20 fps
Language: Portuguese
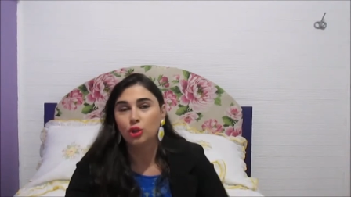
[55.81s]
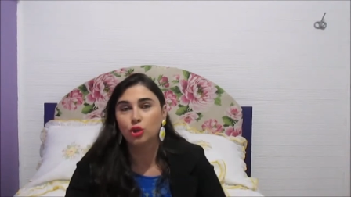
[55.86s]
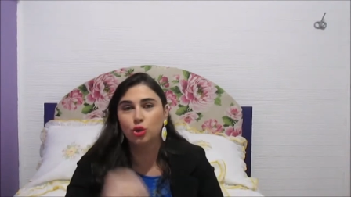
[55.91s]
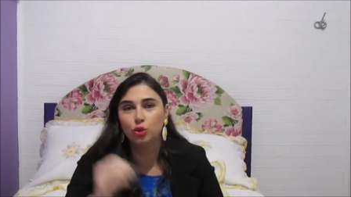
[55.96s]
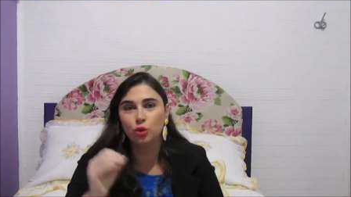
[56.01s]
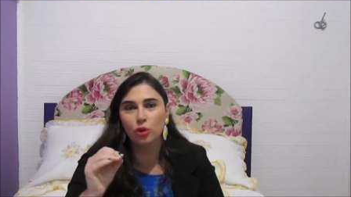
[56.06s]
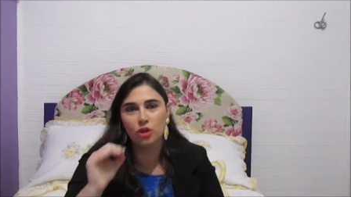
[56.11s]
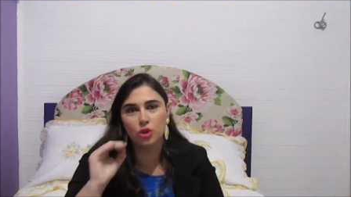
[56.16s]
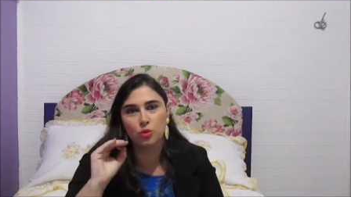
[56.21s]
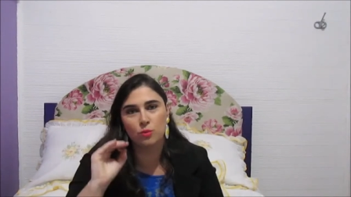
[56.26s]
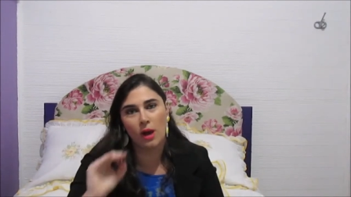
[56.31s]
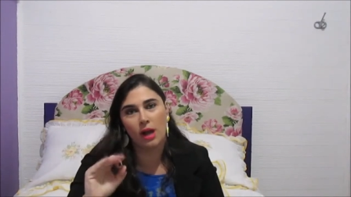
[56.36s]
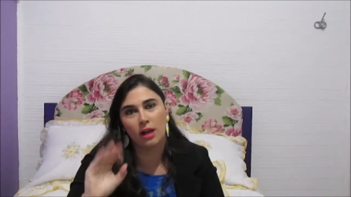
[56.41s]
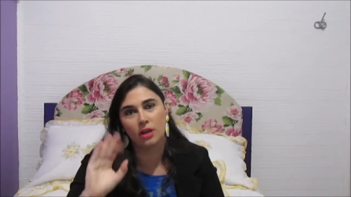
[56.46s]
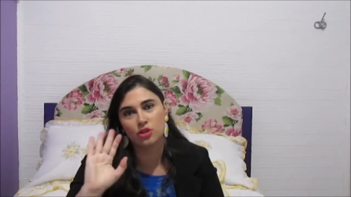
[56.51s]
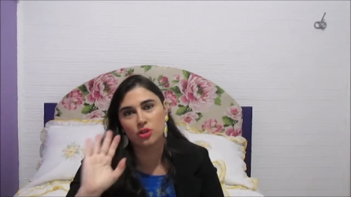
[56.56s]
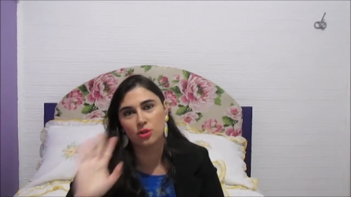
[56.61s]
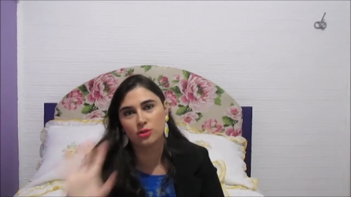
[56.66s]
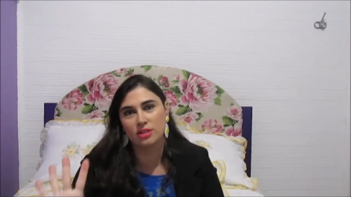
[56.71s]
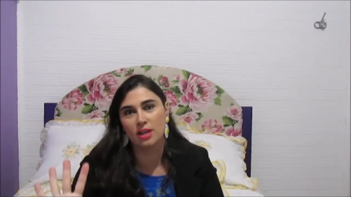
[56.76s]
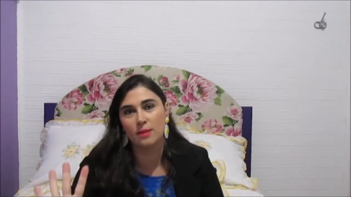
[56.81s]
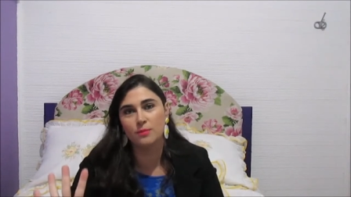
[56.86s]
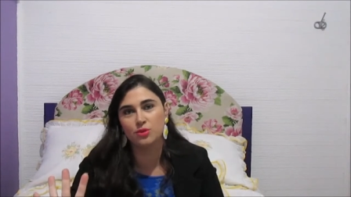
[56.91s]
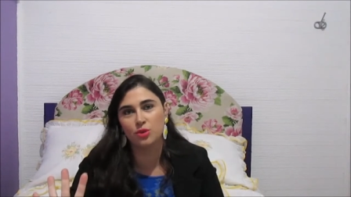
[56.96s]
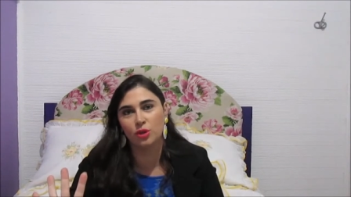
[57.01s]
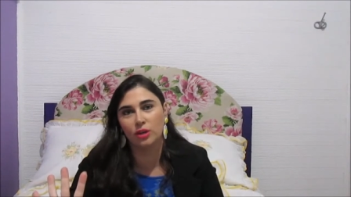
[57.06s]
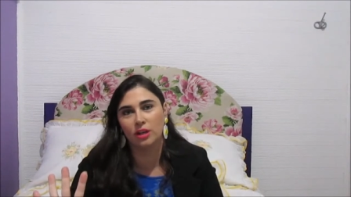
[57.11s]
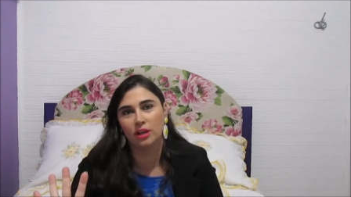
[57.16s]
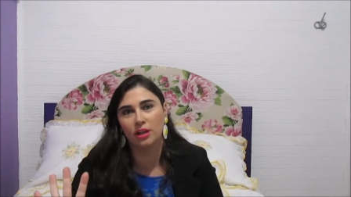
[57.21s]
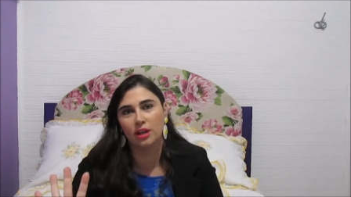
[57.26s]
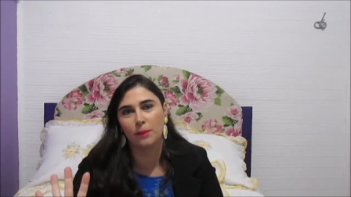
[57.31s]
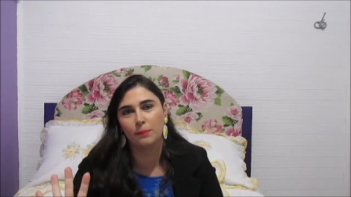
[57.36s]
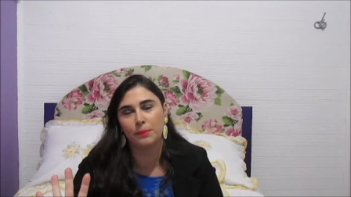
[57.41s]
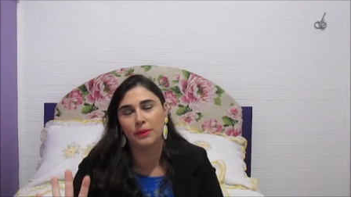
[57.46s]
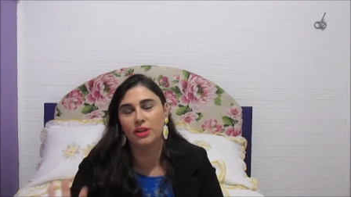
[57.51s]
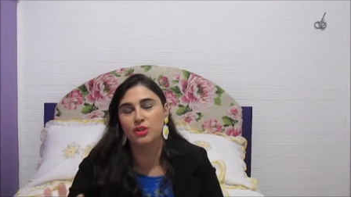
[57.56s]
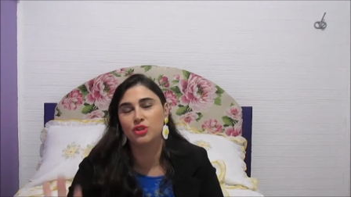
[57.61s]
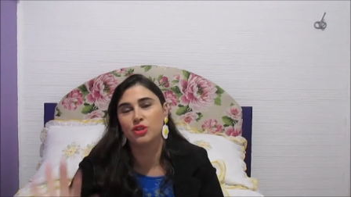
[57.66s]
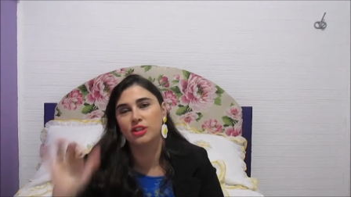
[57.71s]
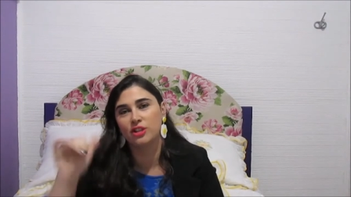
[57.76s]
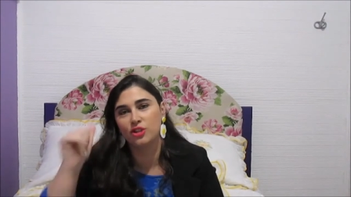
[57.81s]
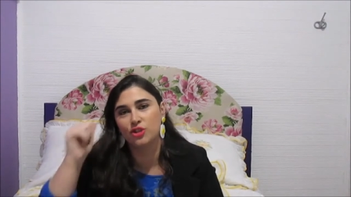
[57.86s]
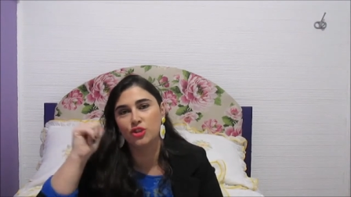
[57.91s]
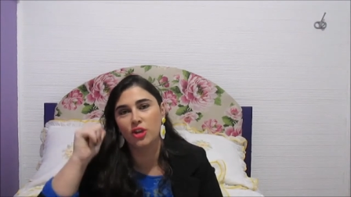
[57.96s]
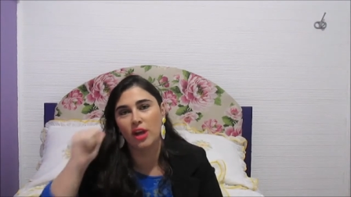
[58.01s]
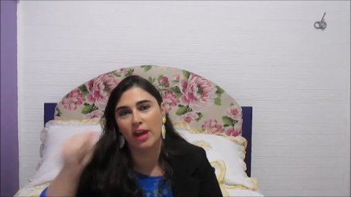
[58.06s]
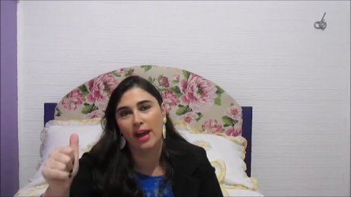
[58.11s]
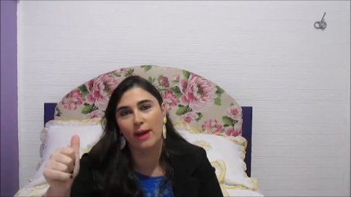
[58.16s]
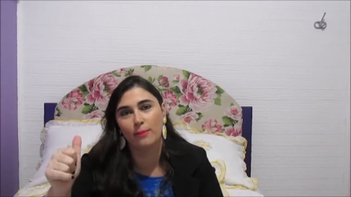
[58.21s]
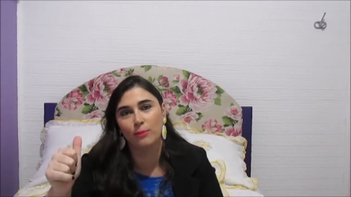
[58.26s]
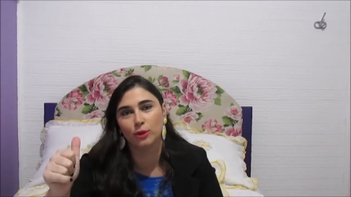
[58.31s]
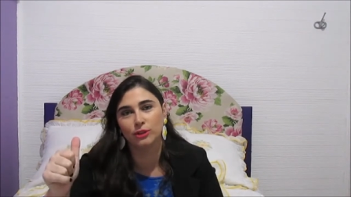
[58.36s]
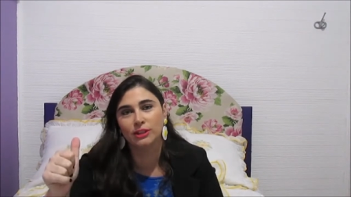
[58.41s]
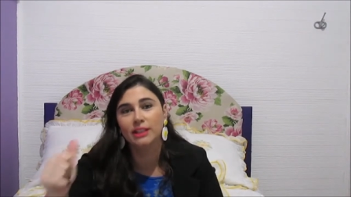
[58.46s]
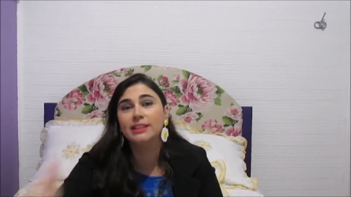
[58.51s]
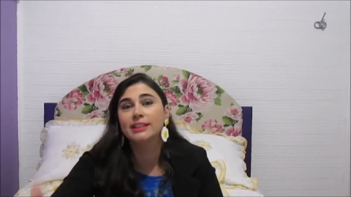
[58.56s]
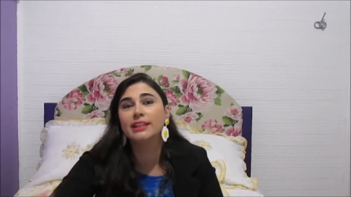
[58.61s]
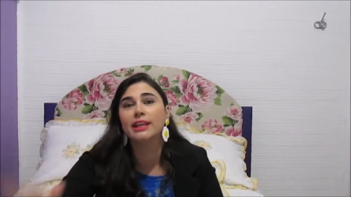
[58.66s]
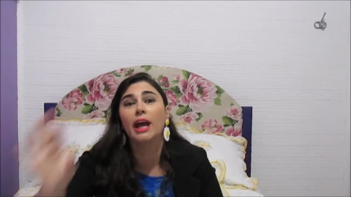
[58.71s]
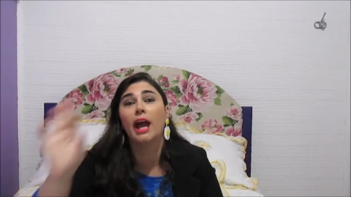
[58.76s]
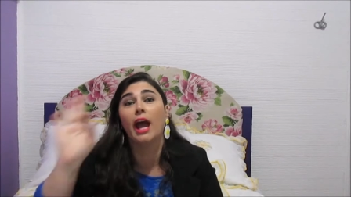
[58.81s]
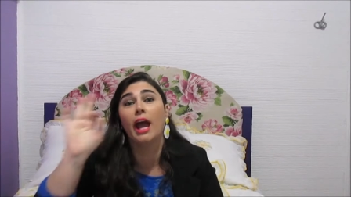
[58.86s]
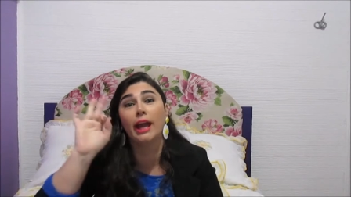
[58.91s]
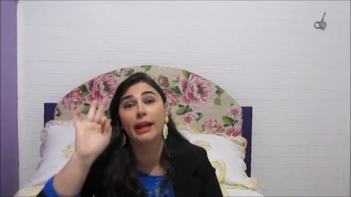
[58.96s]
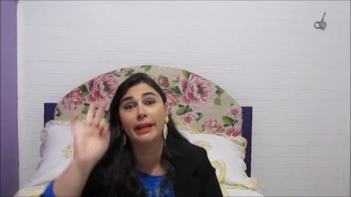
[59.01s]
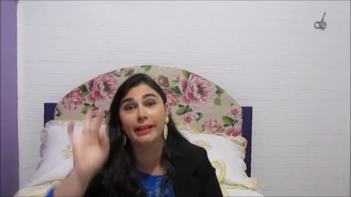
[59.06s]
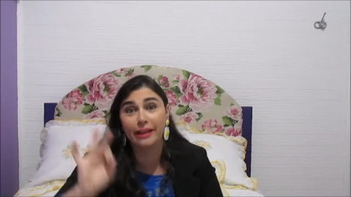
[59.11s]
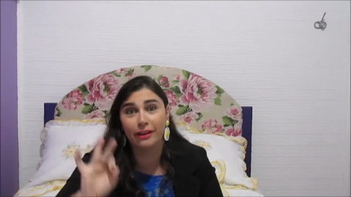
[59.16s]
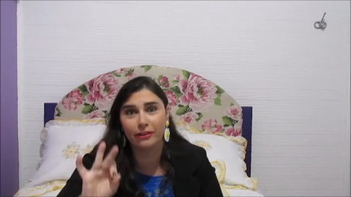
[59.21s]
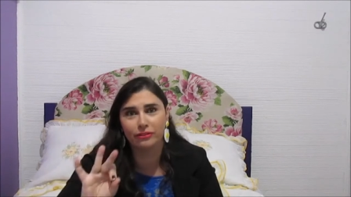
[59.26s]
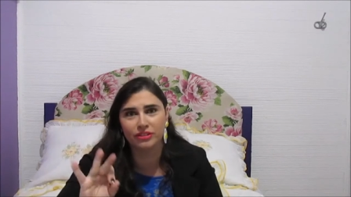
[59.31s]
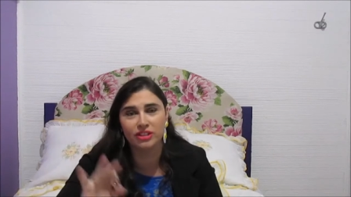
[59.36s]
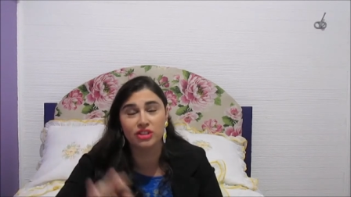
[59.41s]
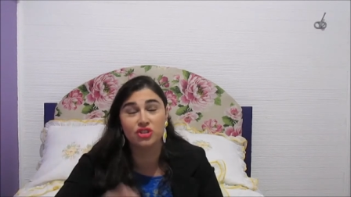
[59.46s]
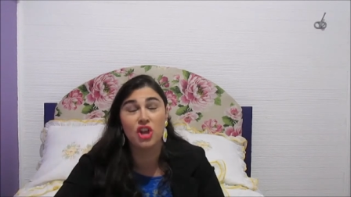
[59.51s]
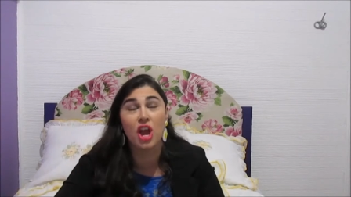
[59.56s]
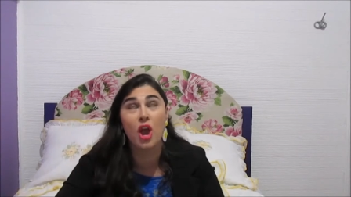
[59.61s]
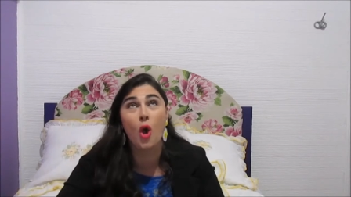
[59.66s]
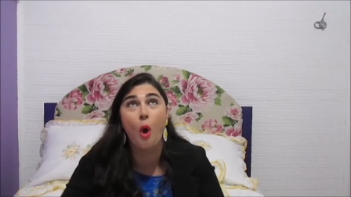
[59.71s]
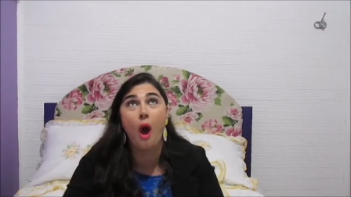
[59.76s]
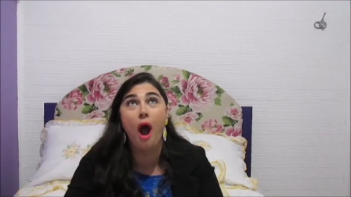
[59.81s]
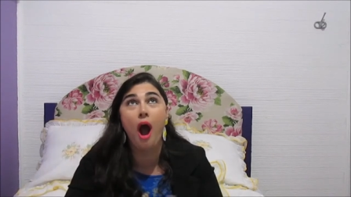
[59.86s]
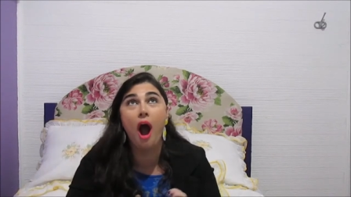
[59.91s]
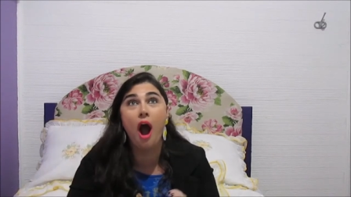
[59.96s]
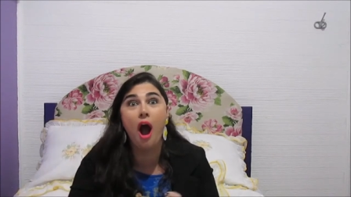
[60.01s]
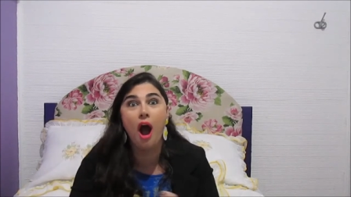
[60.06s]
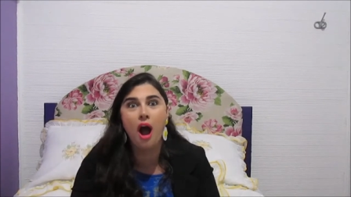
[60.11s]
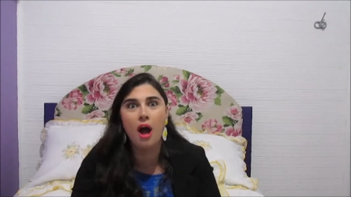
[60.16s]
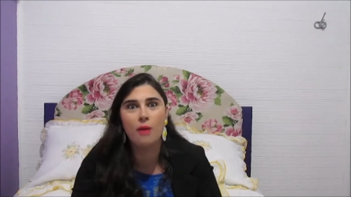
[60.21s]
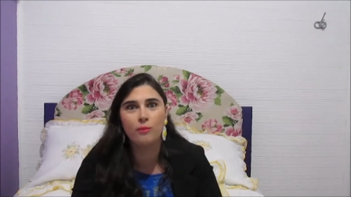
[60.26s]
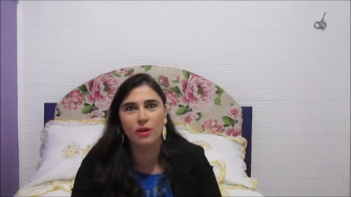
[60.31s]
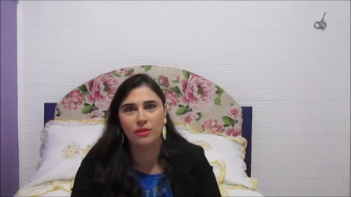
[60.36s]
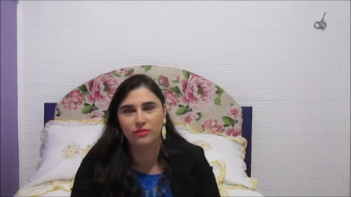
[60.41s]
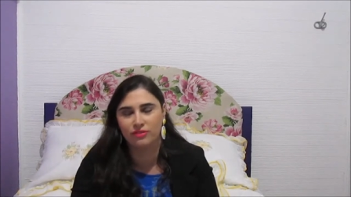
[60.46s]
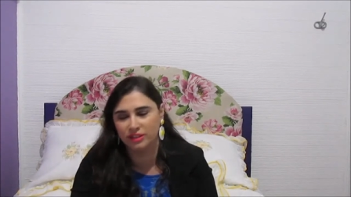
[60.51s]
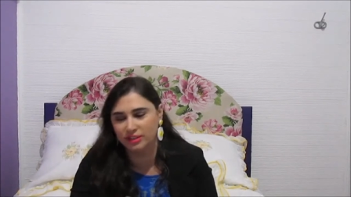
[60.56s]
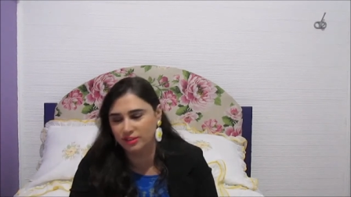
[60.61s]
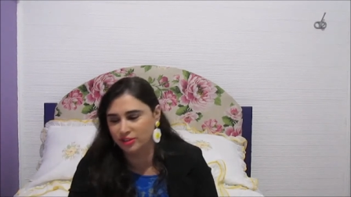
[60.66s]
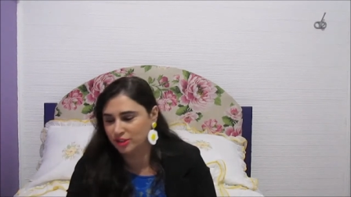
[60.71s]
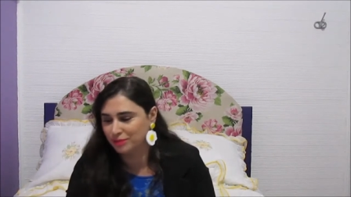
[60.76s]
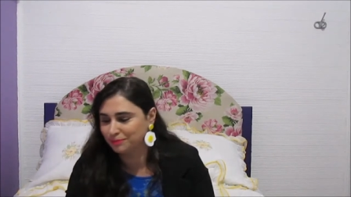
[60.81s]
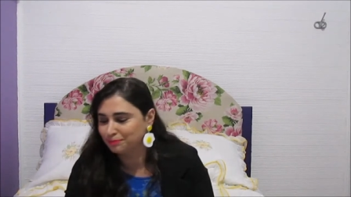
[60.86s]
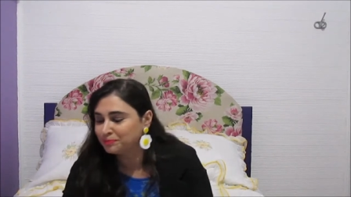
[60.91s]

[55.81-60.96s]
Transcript: Duas marcas que eu sempre sonhei em ganhar press kit é a Botanic Hair e a Vit. Eu amo a Vit.